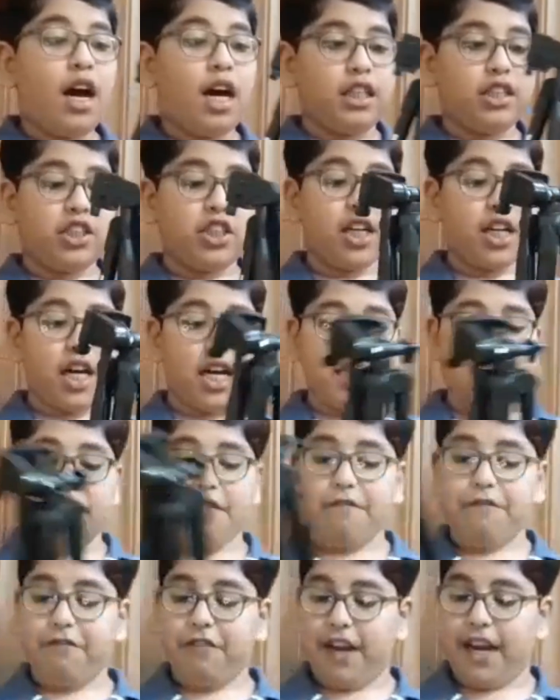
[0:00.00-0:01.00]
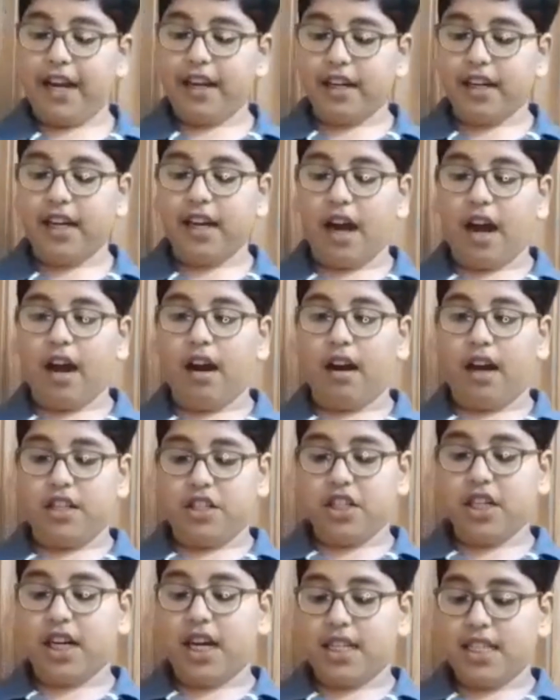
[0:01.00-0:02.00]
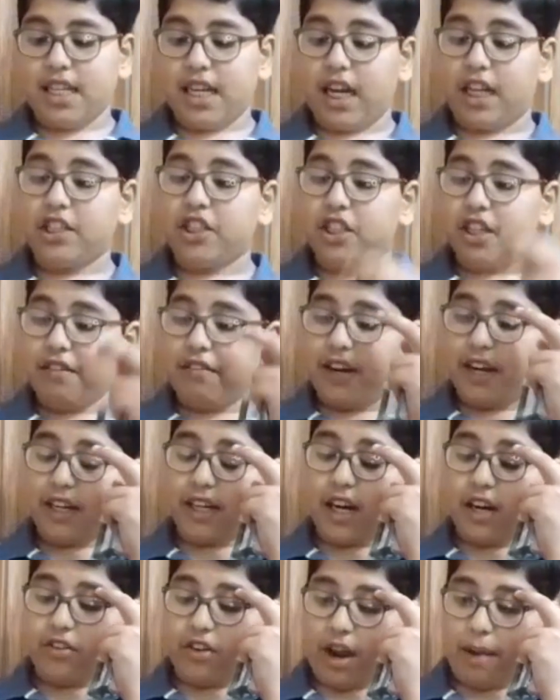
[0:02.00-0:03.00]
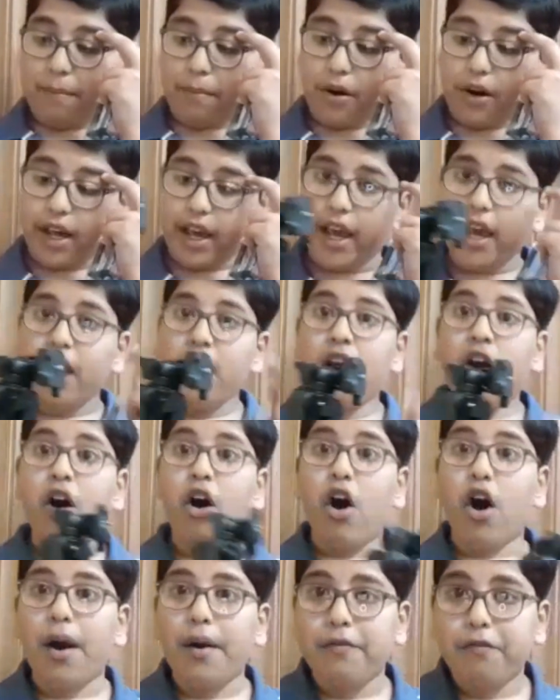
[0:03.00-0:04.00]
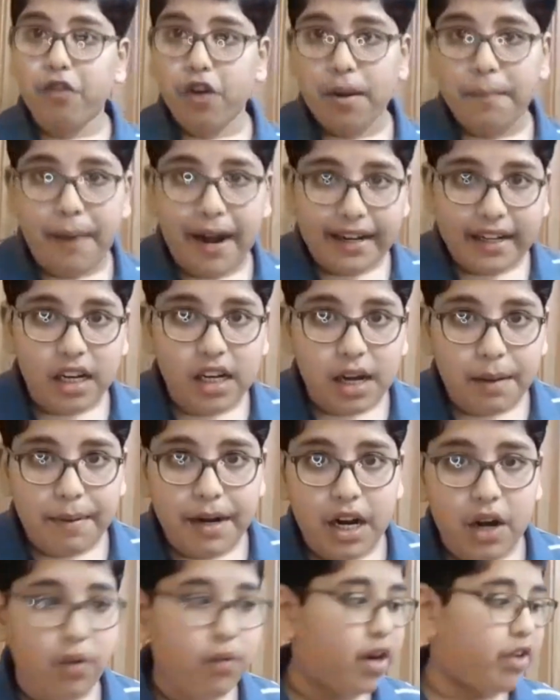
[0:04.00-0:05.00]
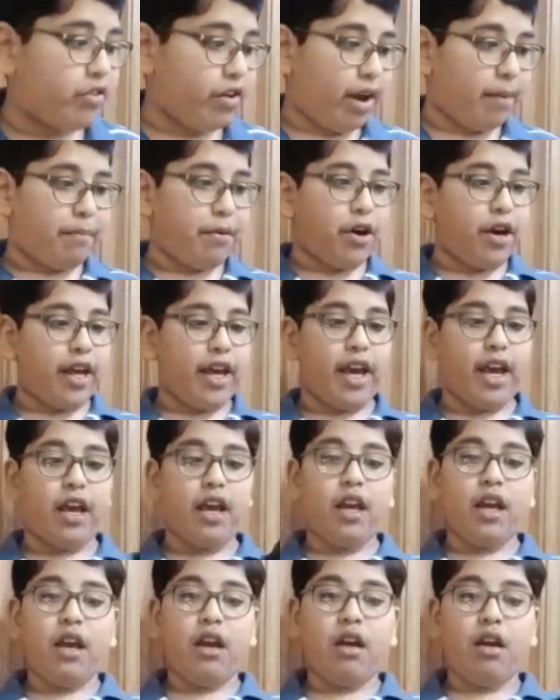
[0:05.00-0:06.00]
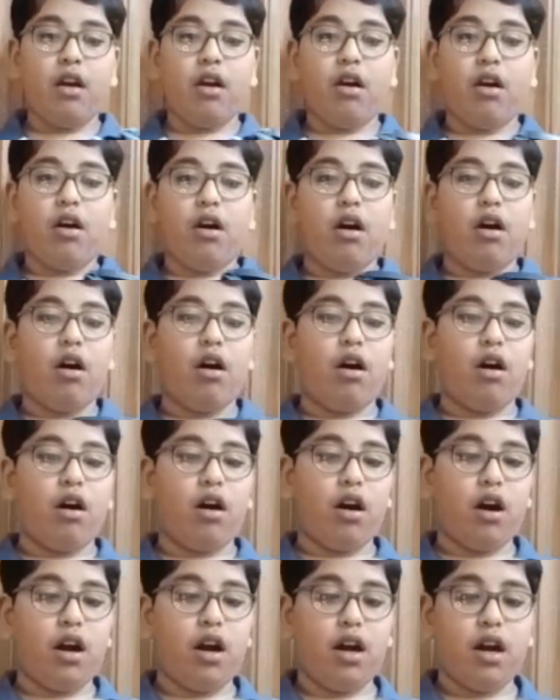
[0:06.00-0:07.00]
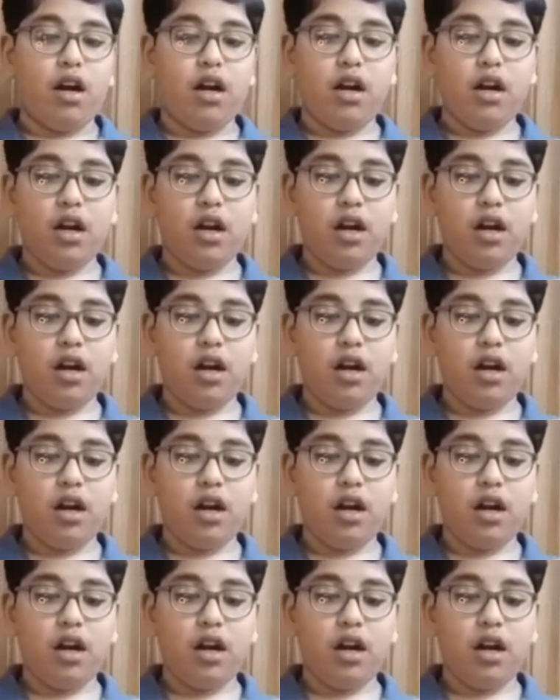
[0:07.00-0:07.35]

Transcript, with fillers: अच्छे खासे वेट का अच्छे खासे अच्छे वेट का ट्राईपॉड है और फुल मेटल का बना हुआ ट्राईपॉड है और